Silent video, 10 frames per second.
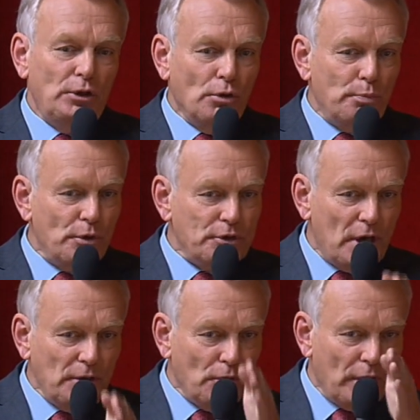et donc pour
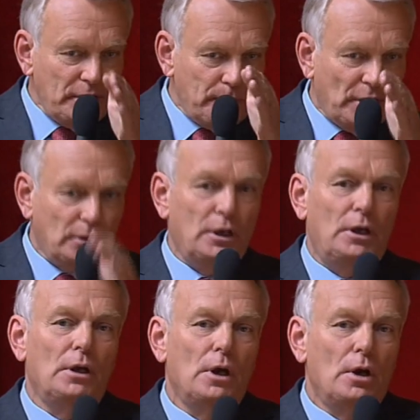ça, il faut
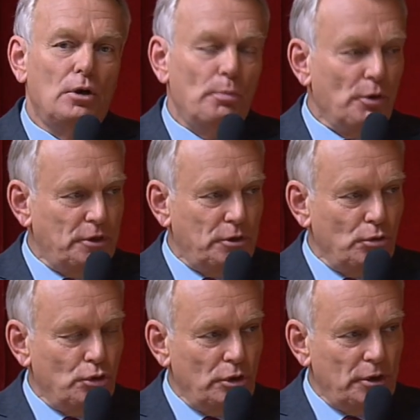respecter le
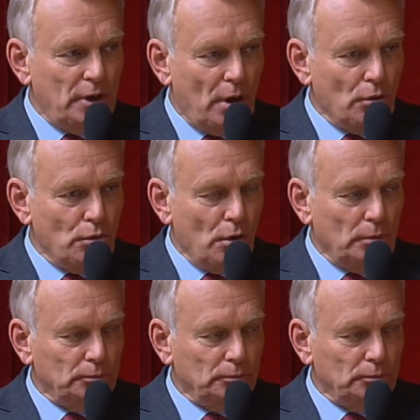processus judiciaire en cours.